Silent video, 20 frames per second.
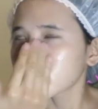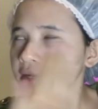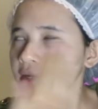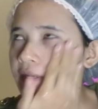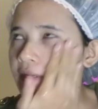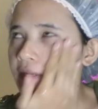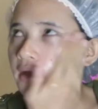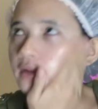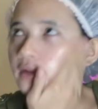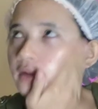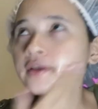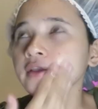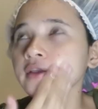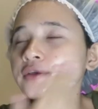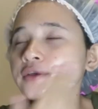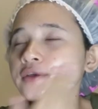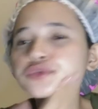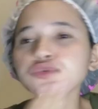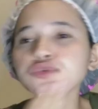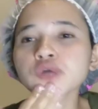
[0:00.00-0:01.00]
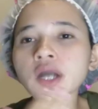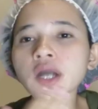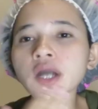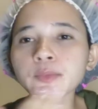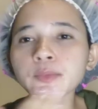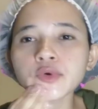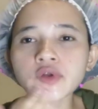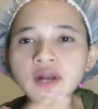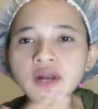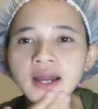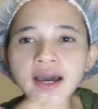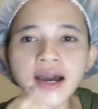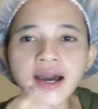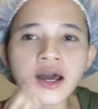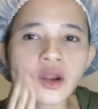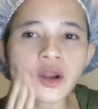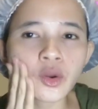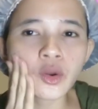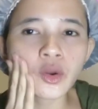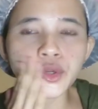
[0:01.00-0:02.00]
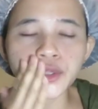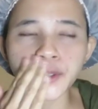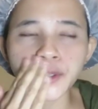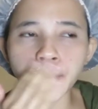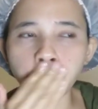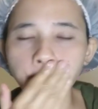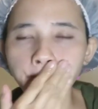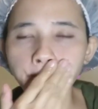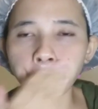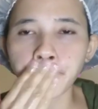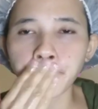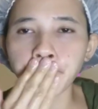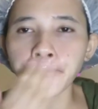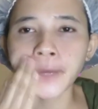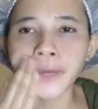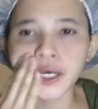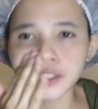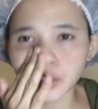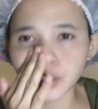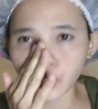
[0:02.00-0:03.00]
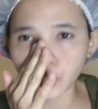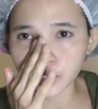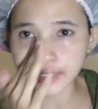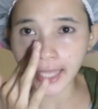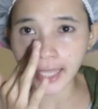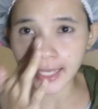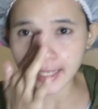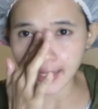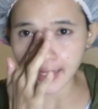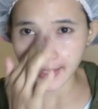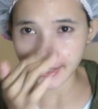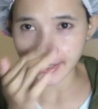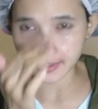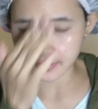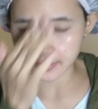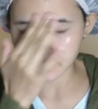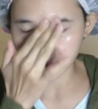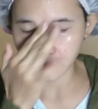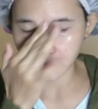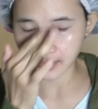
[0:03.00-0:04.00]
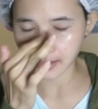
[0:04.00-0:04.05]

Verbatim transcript: dan harganya itu juga murah kalau di toko Thailand